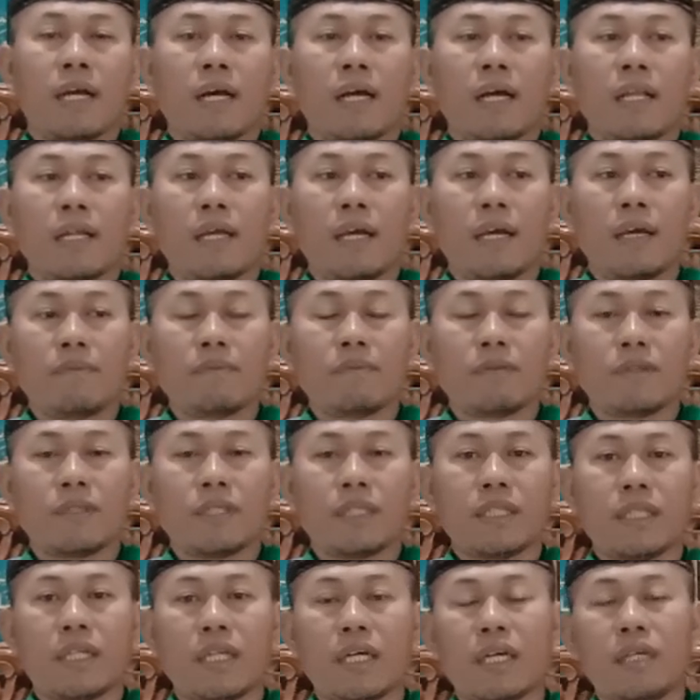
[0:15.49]

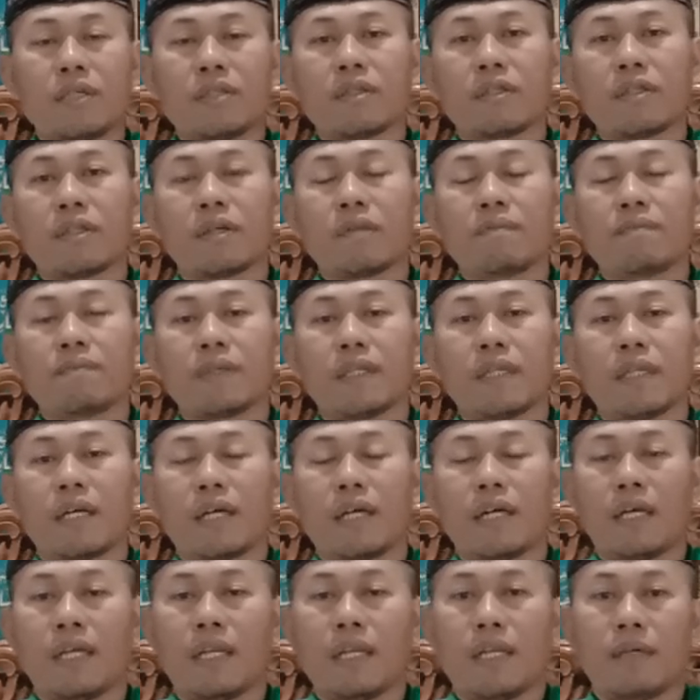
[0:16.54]
Alhamdulillahi
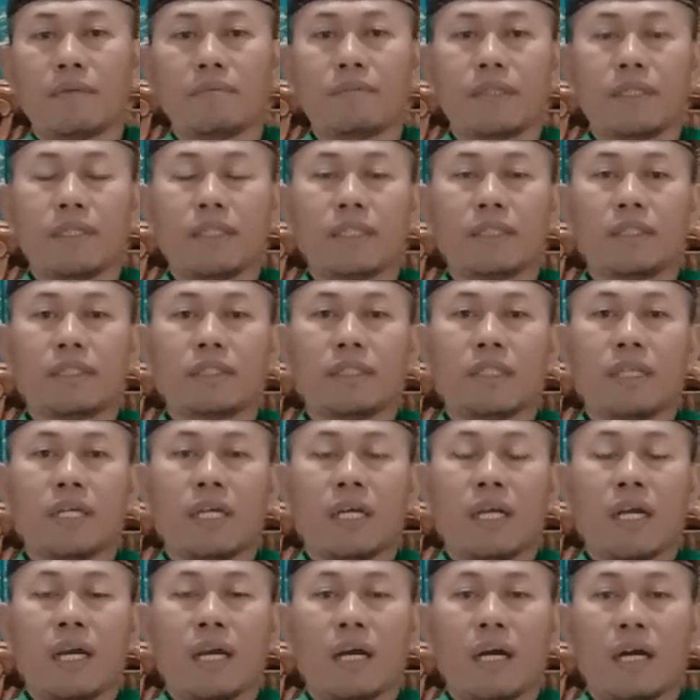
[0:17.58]
alamin.
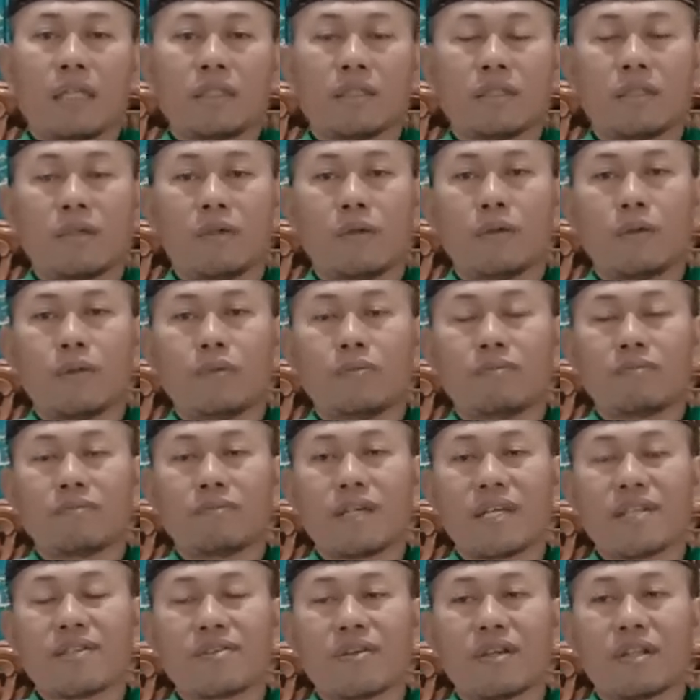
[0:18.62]

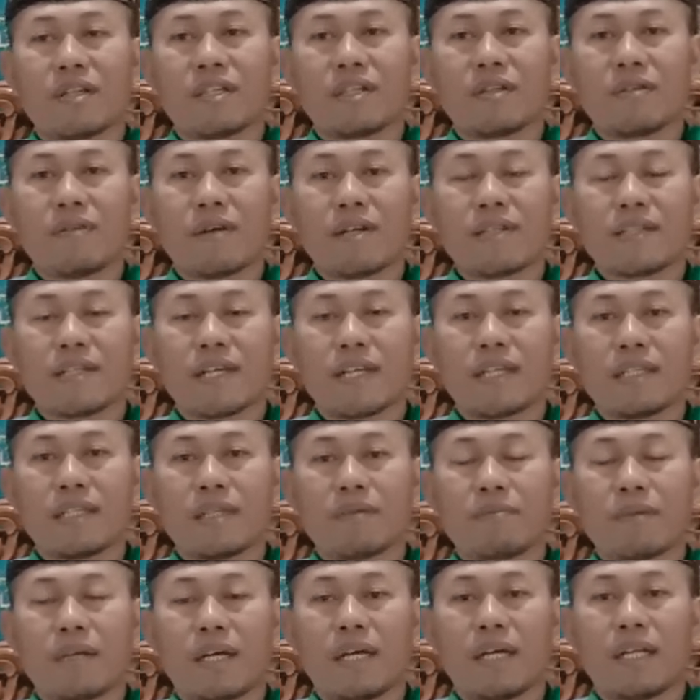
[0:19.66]
Allahumma salli wa
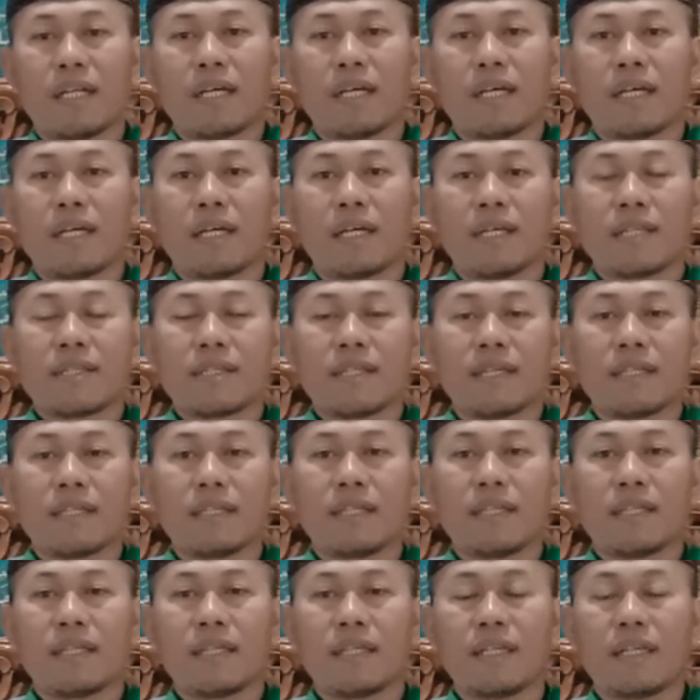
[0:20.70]
sallim ala
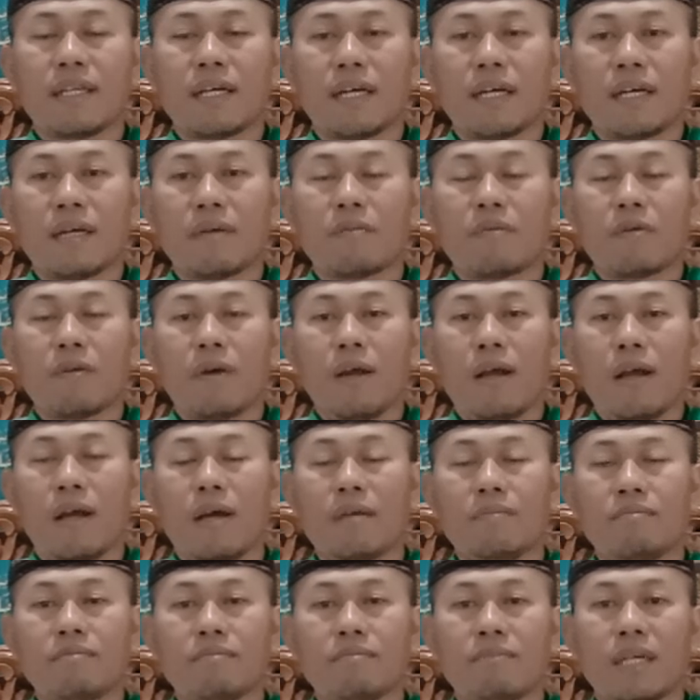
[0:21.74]
sayyidina
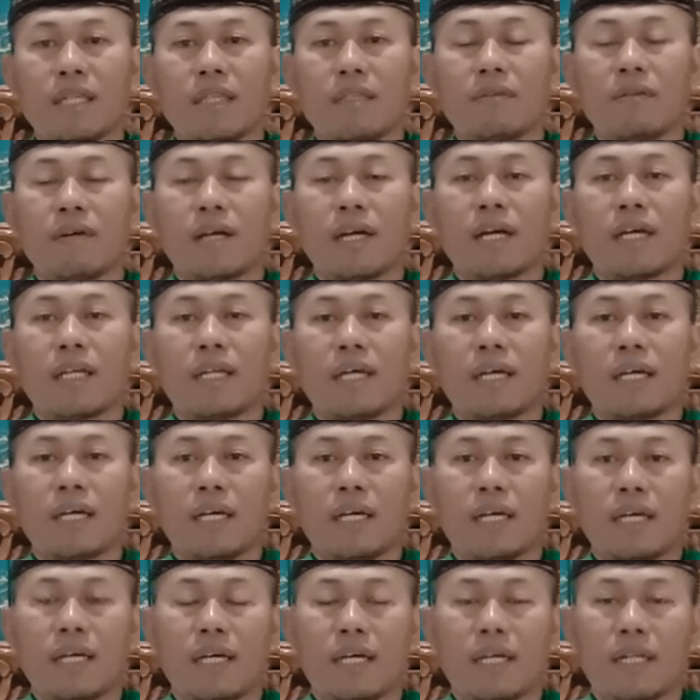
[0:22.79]
Muhammad wa ala
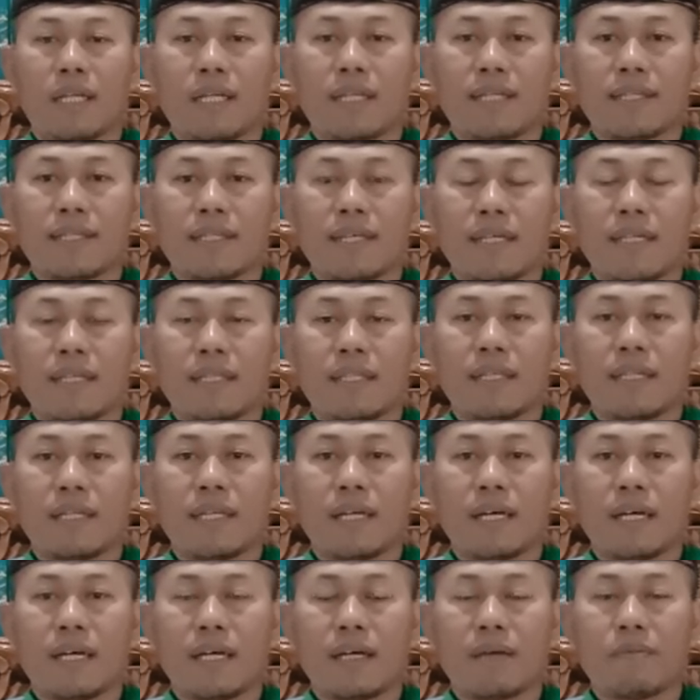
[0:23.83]
ali
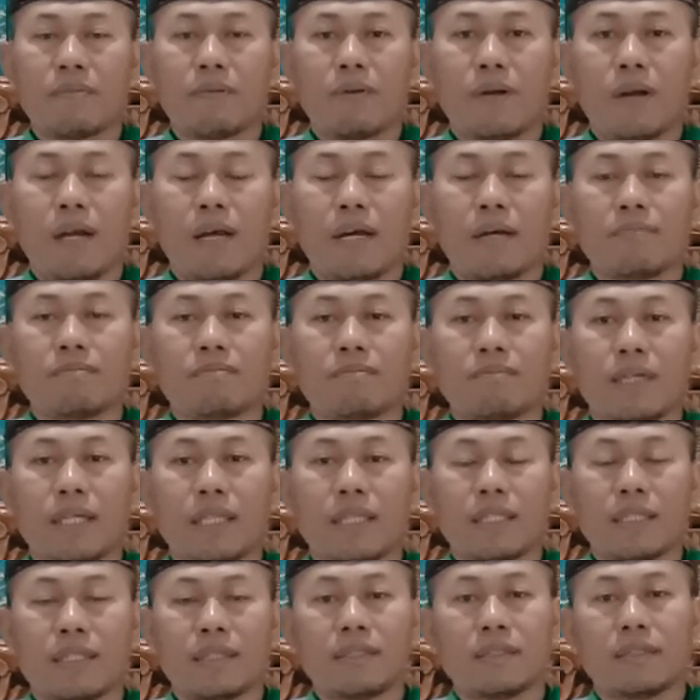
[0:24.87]
sayyidina
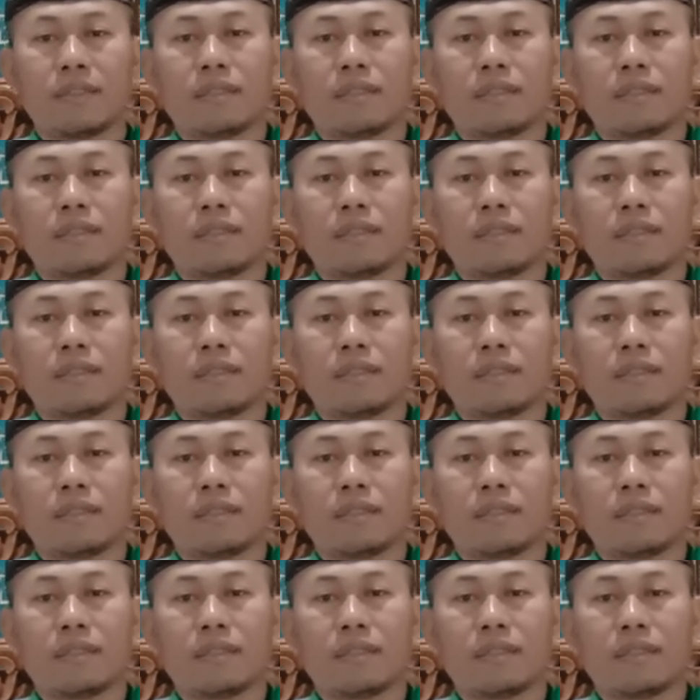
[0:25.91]
Muhammad.